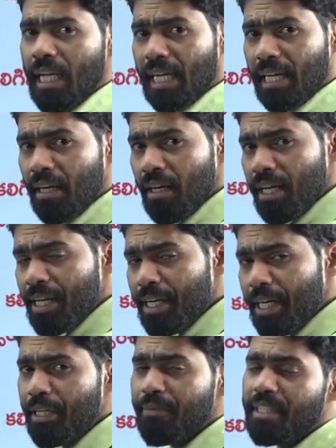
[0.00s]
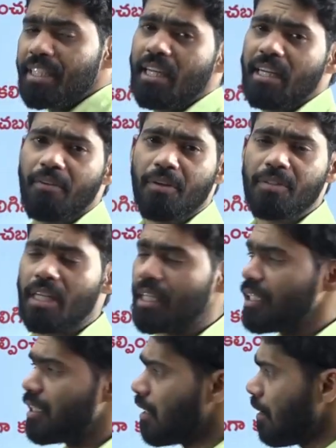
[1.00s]
ఇక్కడ రెండు విషయాలు ఇవ్వడం
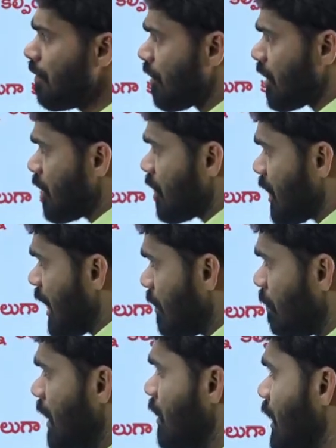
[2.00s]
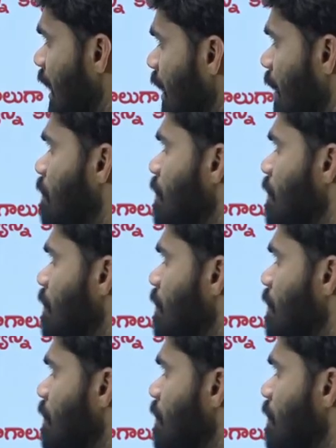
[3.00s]
జరిగింది ఫస్ట్ స్టేట్మెంట్ ఏ